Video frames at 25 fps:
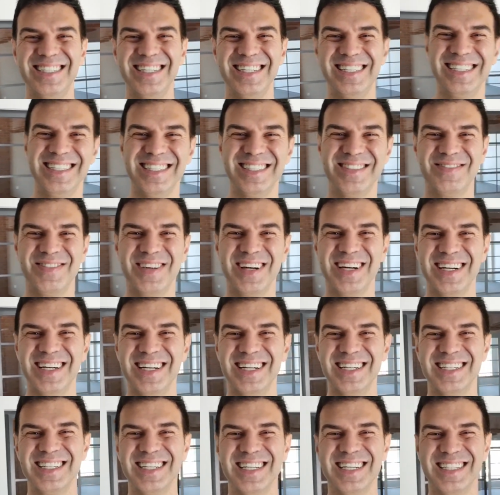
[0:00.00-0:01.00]
İstediğiniz
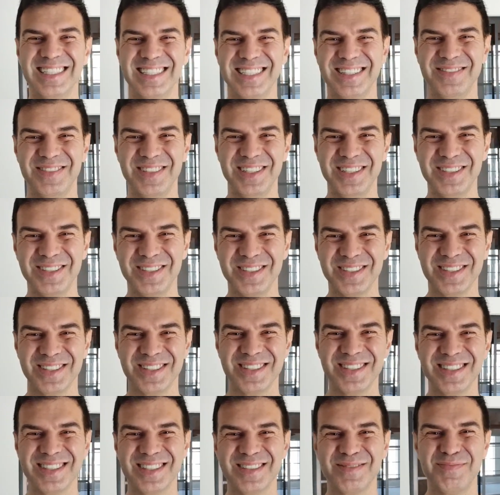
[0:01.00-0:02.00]
barlarda
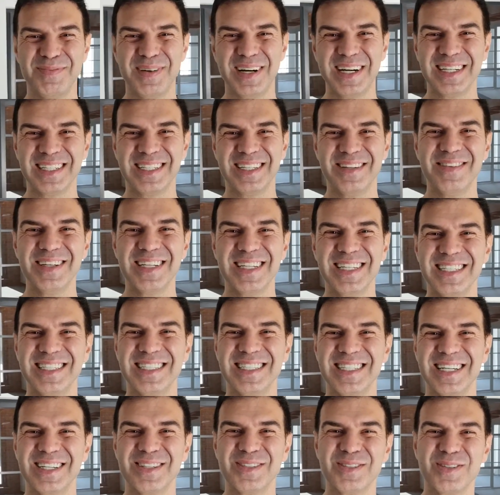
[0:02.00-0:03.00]
gezebiliyorsunuz. Bar demek
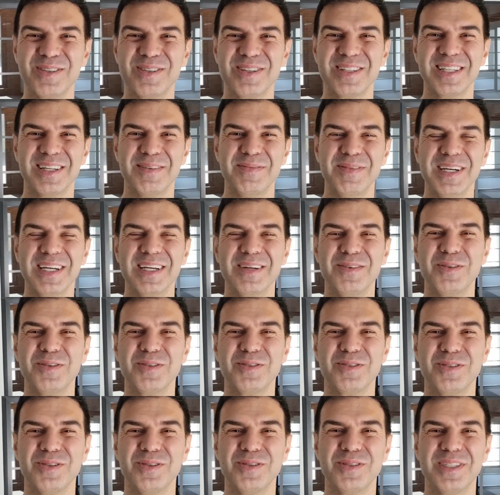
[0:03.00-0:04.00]
istasyon demek.
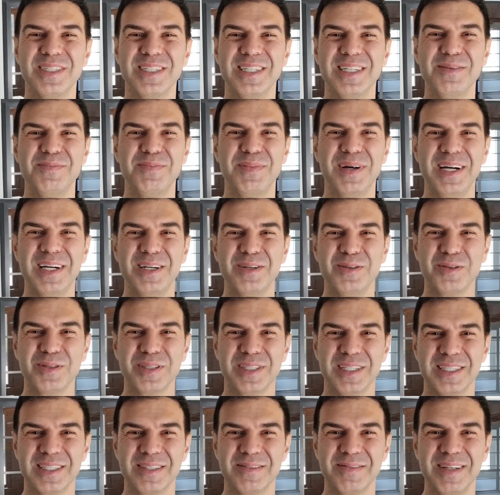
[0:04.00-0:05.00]
32 bar
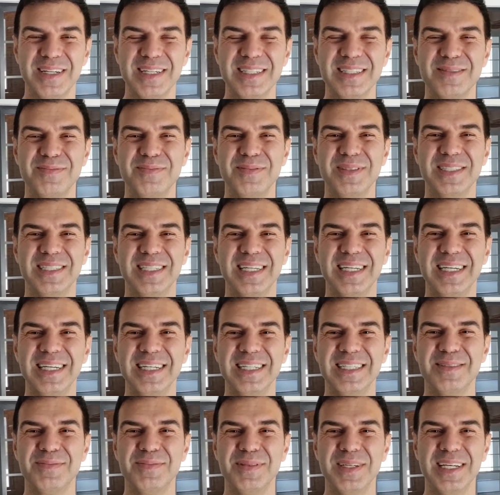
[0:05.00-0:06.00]
noktası var. Biz de
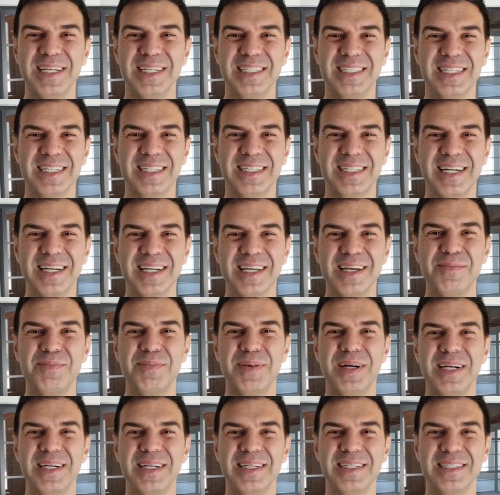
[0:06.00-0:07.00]
eğitimde gece
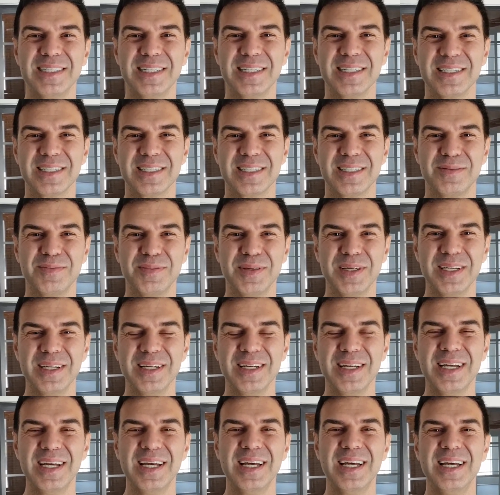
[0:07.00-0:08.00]
yatarken barları
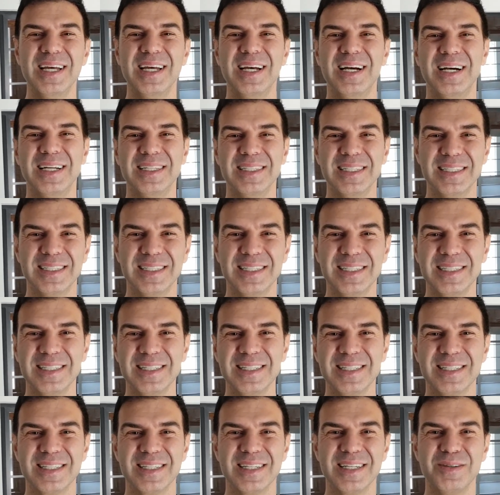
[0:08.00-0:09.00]
çalıştırmayı
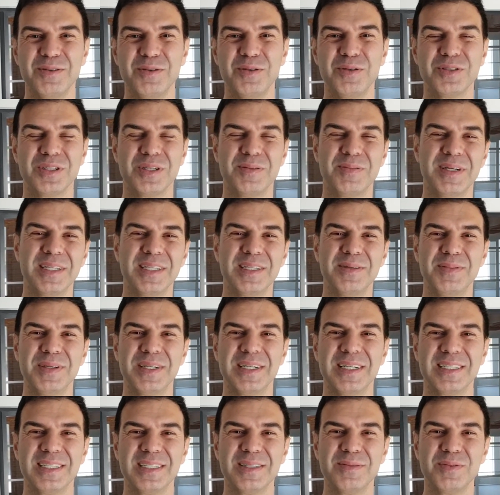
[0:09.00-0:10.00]
anlatırız. E, o zaman da
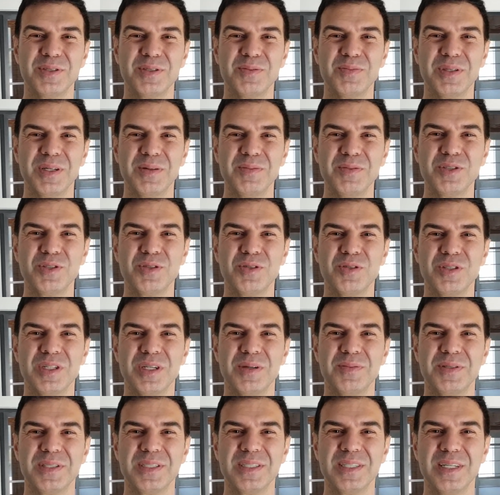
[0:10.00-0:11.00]
bir katılımcım demişti
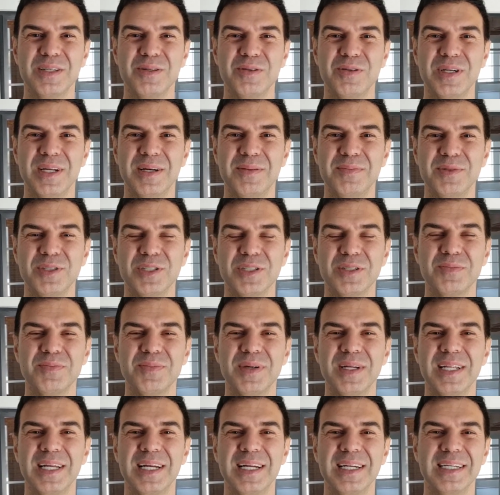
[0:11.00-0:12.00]
hocam sizden öğrenmiştim
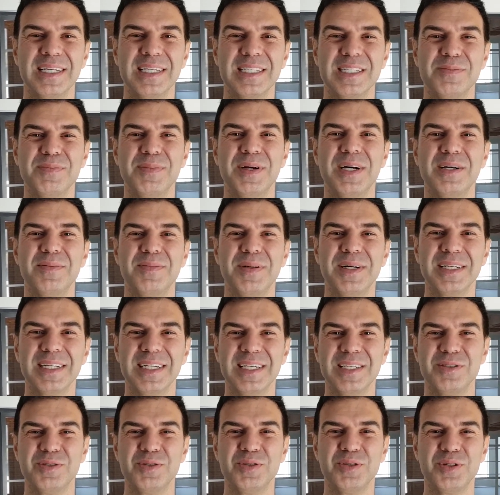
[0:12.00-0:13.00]
ben her gece bar bar
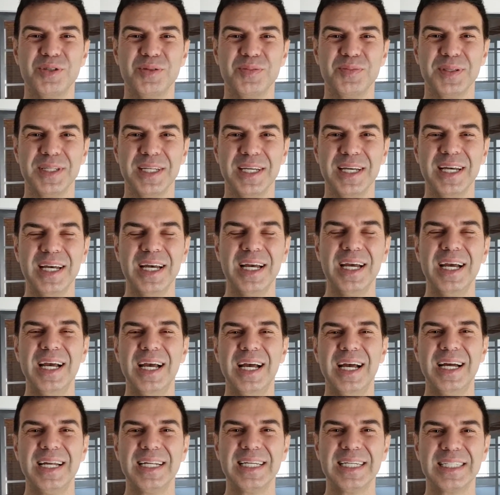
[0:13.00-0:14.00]
geziyorum diye.
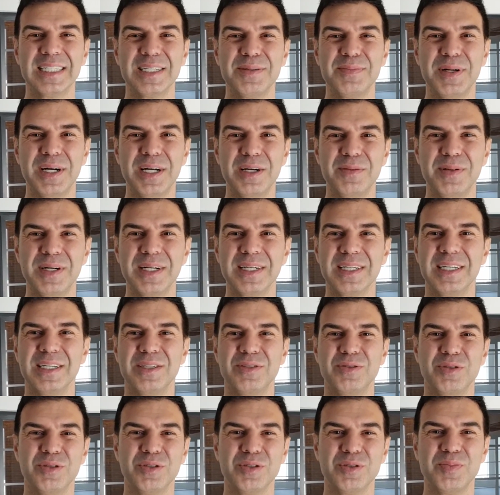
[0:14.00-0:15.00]
Her gece bar bar
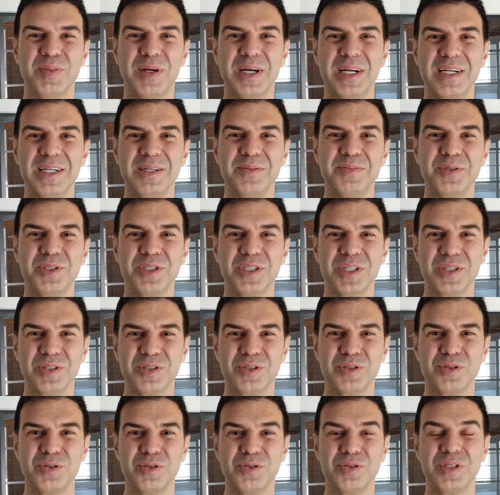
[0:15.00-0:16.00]
geziyoruz, barlarımızı
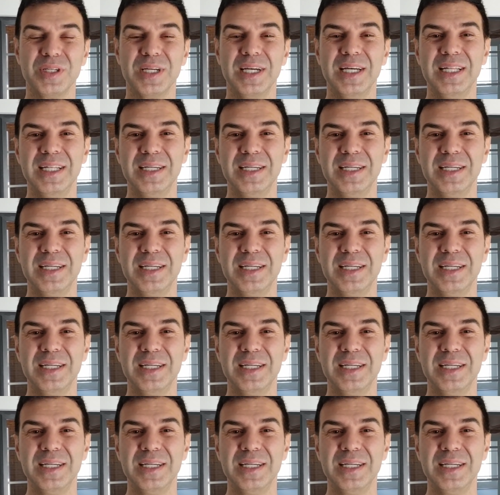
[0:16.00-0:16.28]
çalıştırıyoruz.